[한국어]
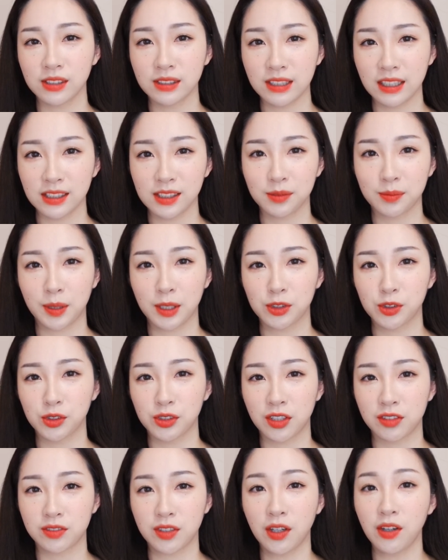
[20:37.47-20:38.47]
끝까지
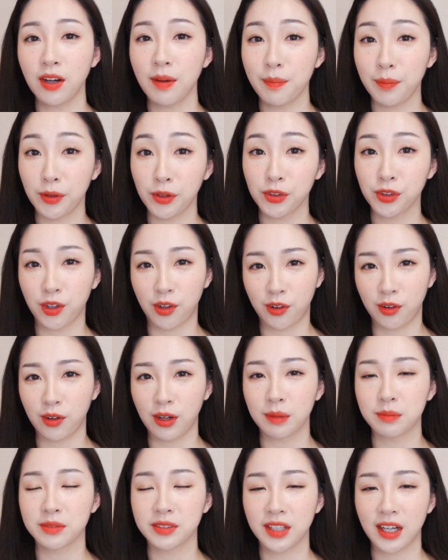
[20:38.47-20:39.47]
봐주셔서 한 번
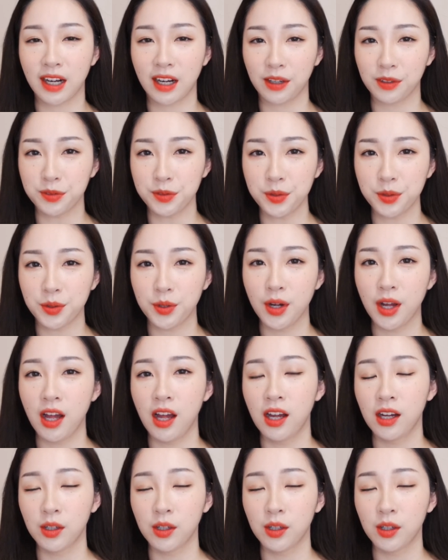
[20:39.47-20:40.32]
더 감사하고